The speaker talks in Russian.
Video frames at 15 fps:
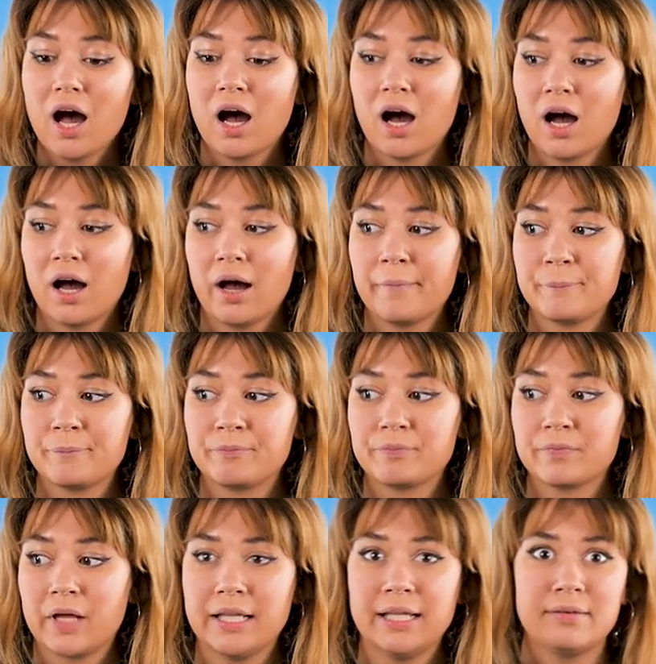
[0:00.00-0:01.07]

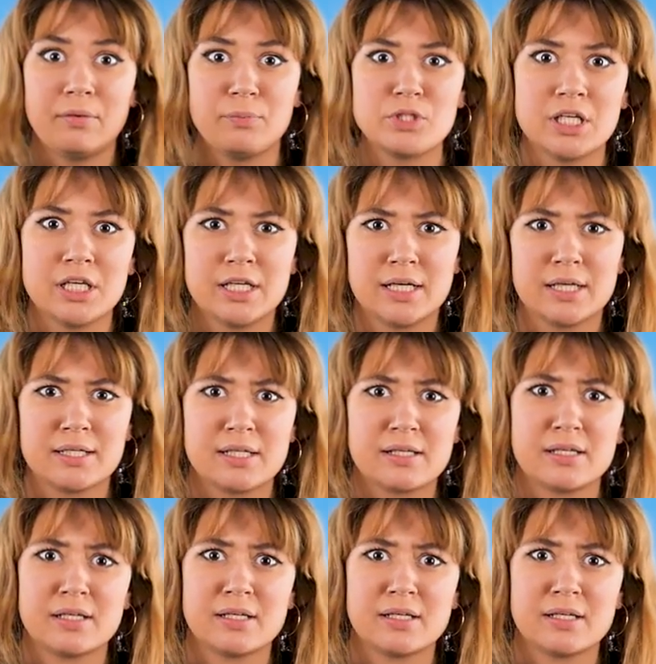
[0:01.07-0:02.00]
она вообще игра, э,